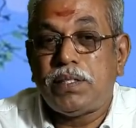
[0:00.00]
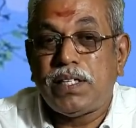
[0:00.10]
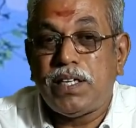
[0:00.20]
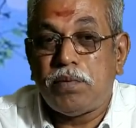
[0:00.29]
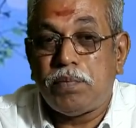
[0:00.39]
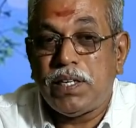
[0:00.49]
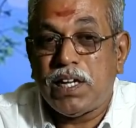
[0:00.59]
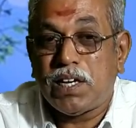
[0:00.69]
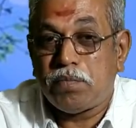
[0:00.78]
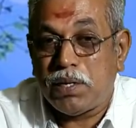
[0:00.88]
பித்தநீர்
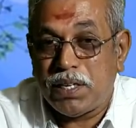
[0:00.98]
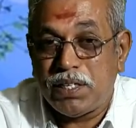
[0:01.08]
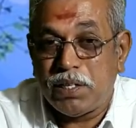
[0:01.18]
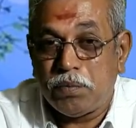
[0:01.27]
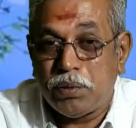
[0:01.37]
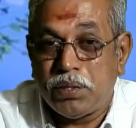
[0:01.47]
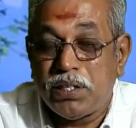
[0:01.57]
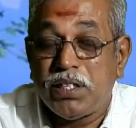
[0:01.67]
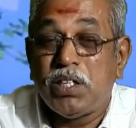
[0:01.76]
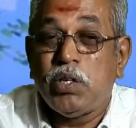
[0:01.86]
பையாக மாறுகிற பொழுது